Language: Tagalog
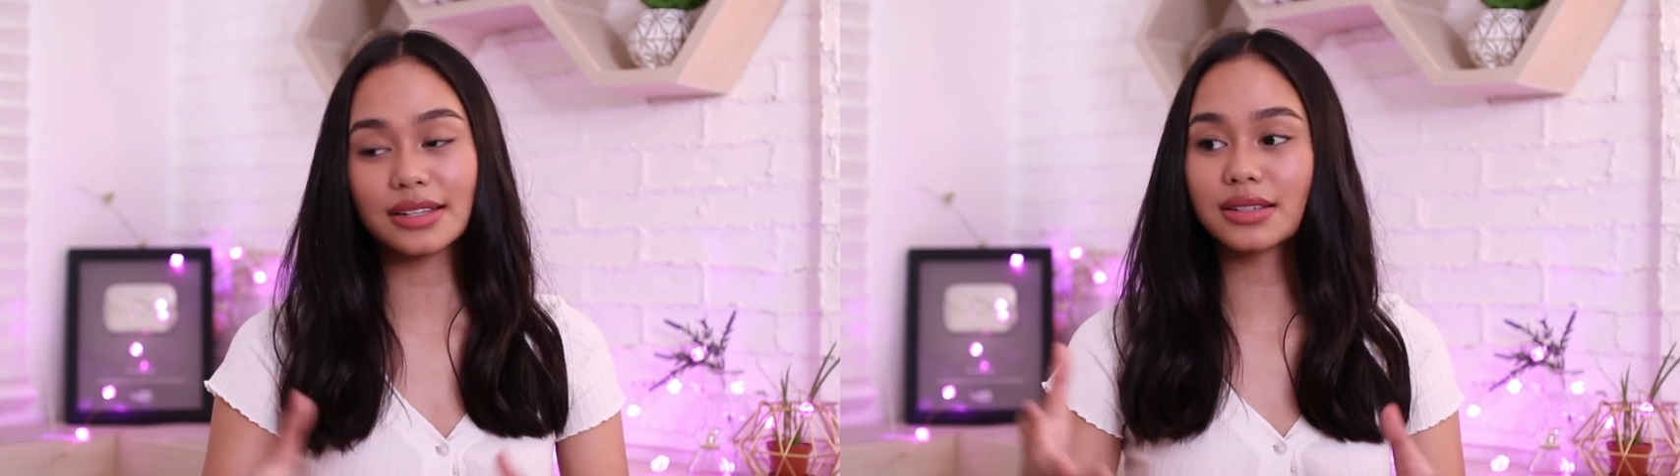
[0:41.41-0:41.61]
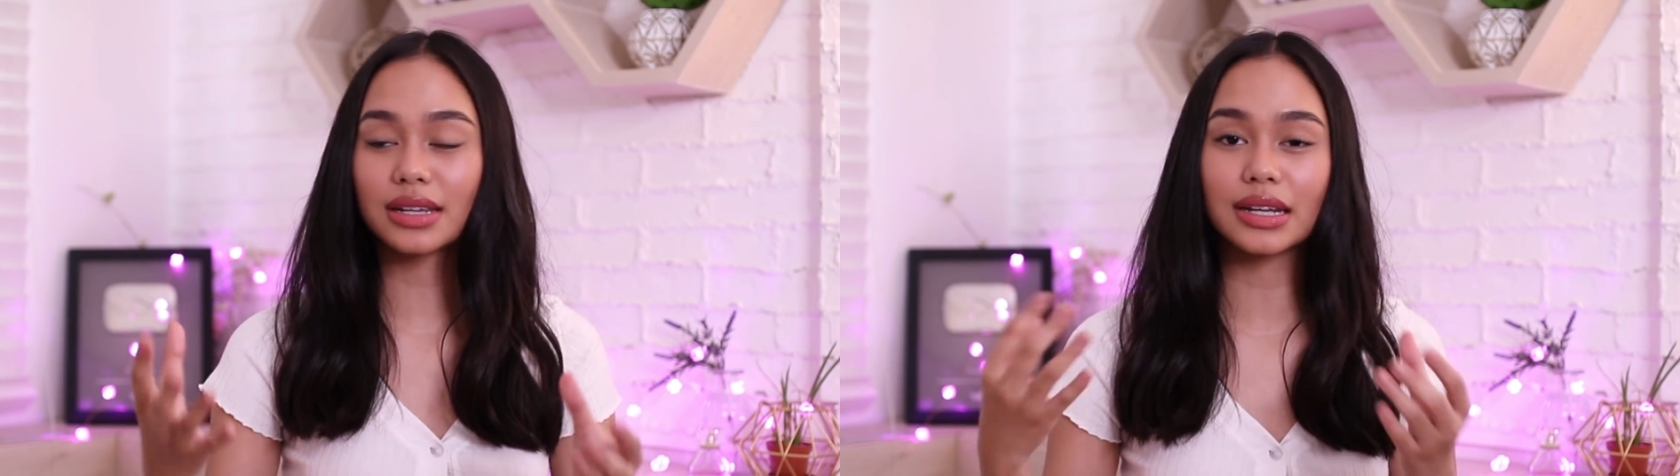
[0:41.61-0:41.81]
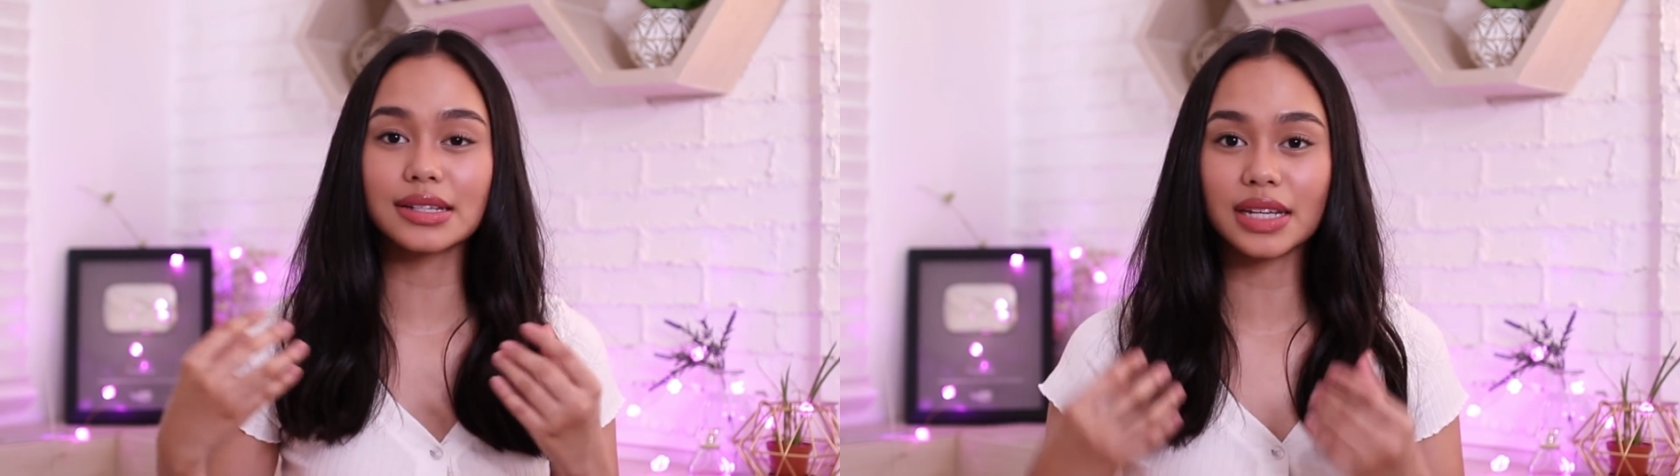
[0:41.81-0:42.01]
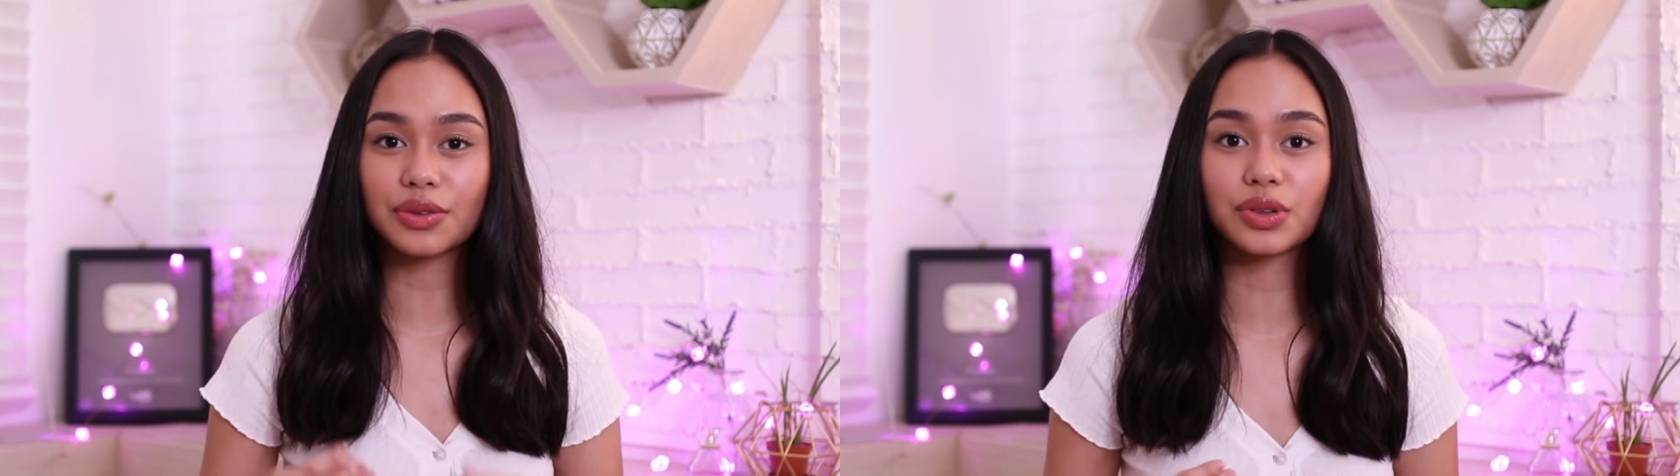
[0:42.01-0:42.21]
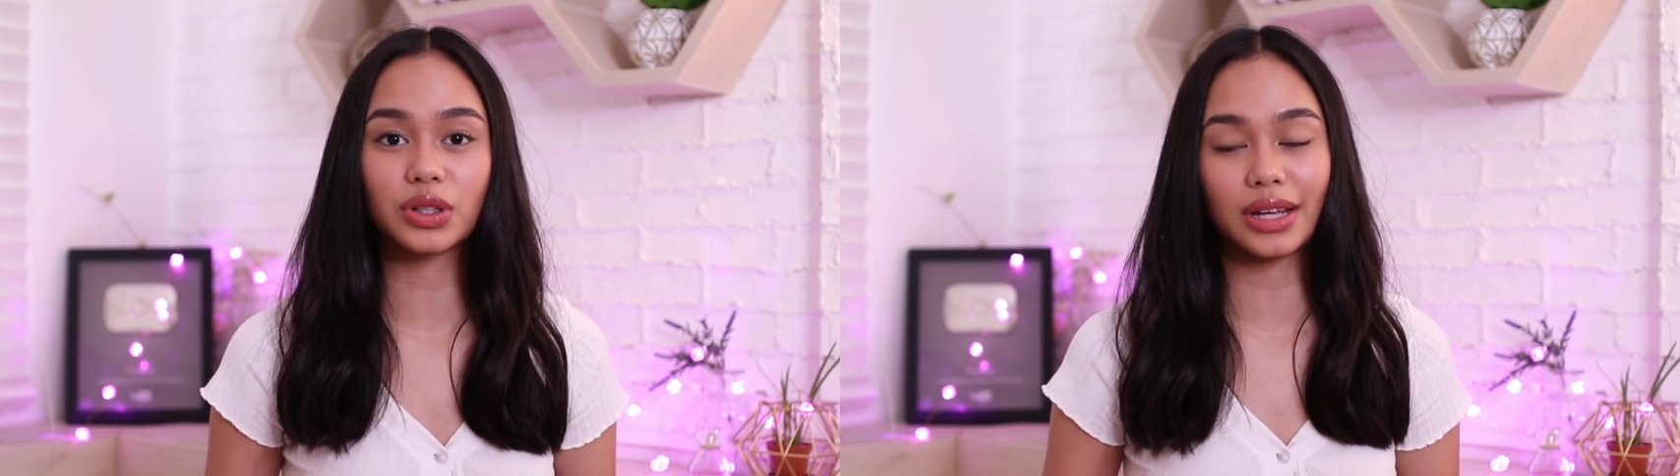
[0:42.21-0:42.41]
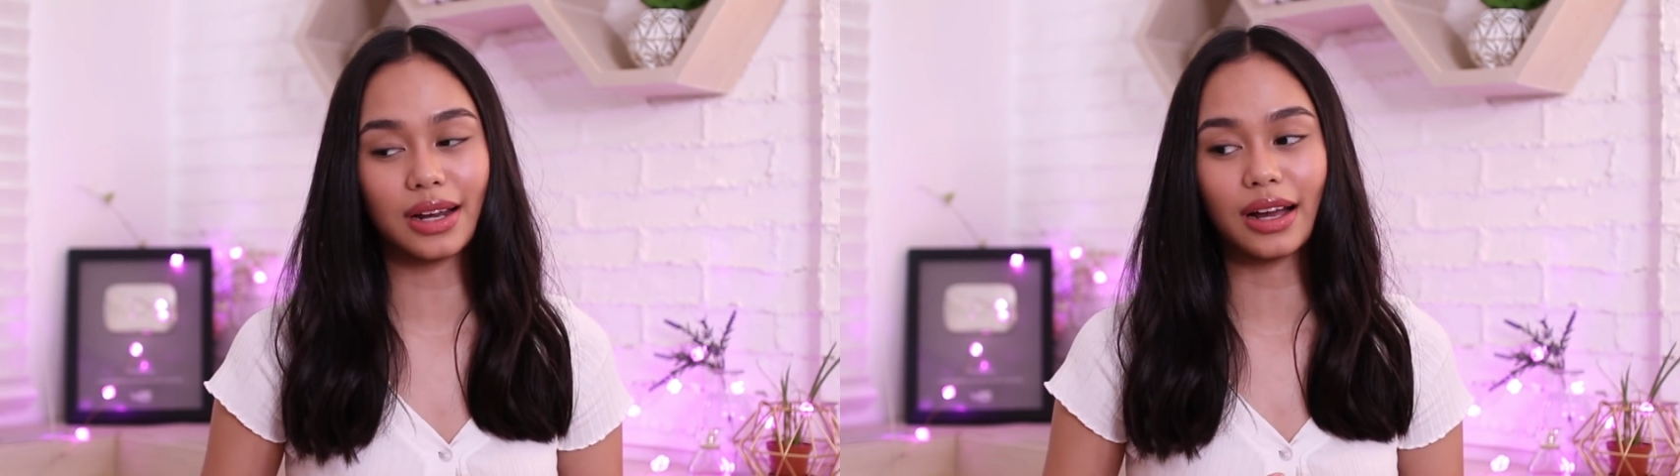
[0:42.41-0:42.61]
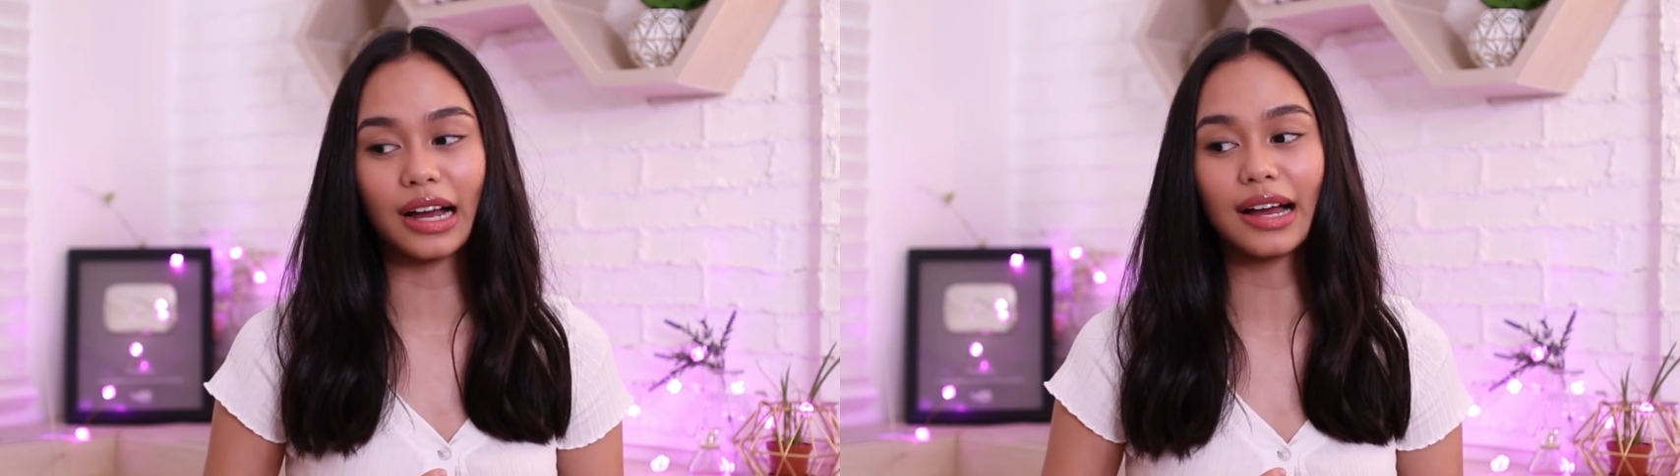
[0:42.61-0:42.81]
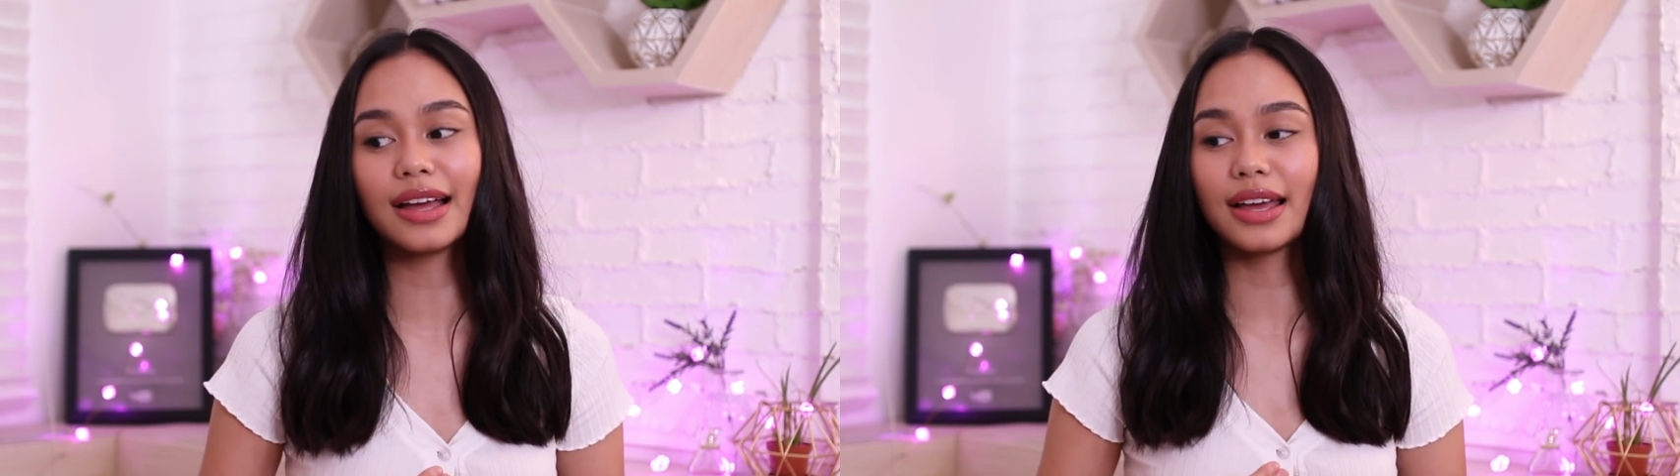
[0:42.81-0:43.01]
as in sinisave ko
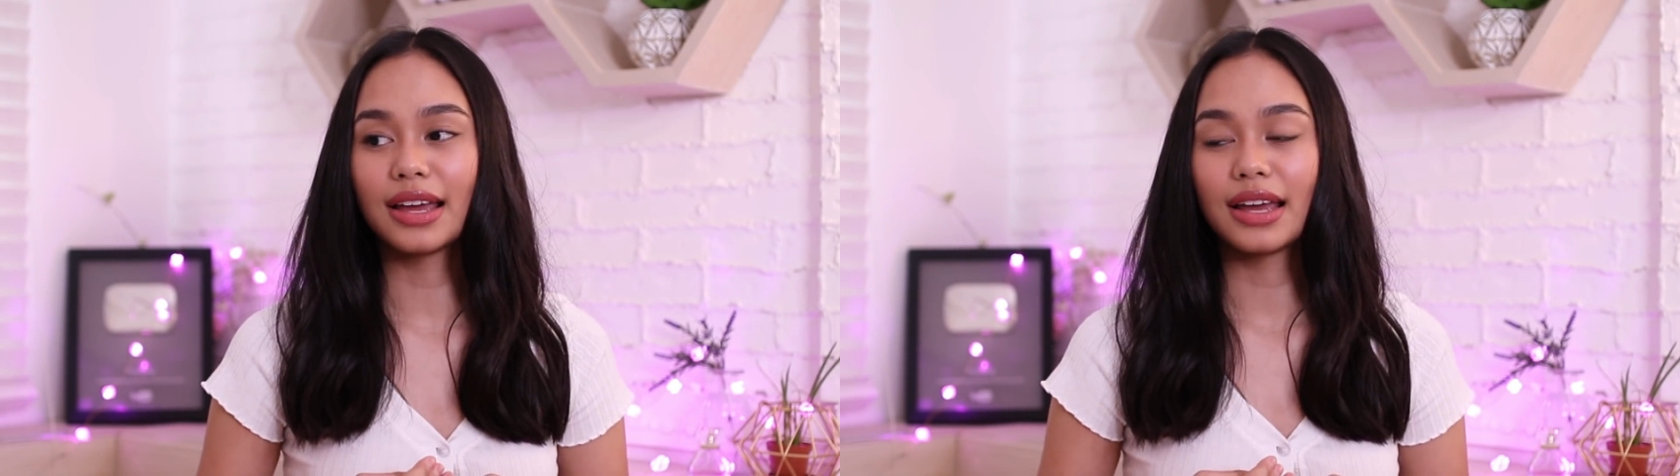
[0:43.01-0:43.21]
talaga,